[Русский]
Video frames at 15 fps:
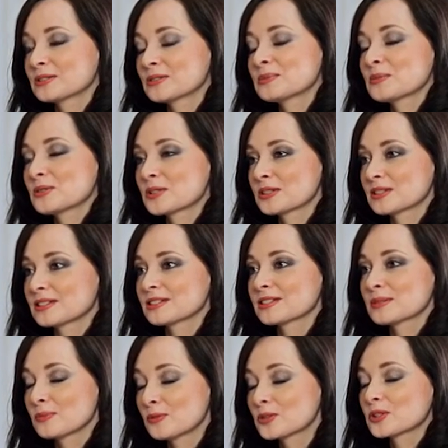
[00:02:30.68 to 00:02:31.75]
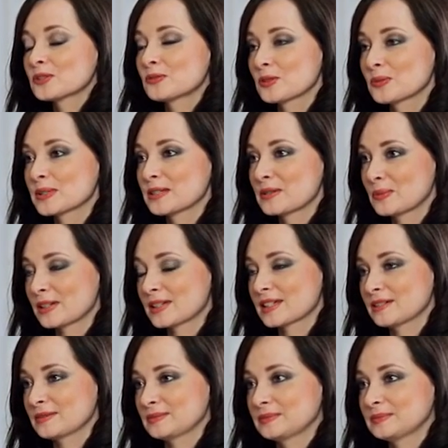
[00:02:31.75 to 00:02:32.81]
и кто может, сможет в нем
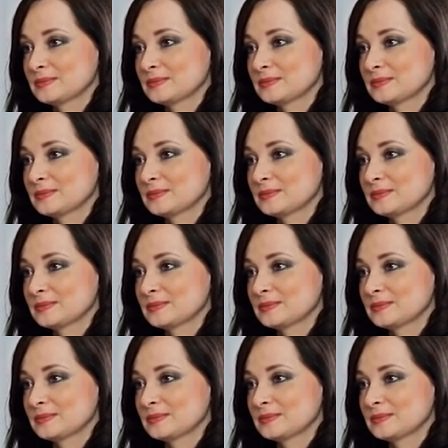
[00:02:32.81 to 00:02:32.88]
заниматься?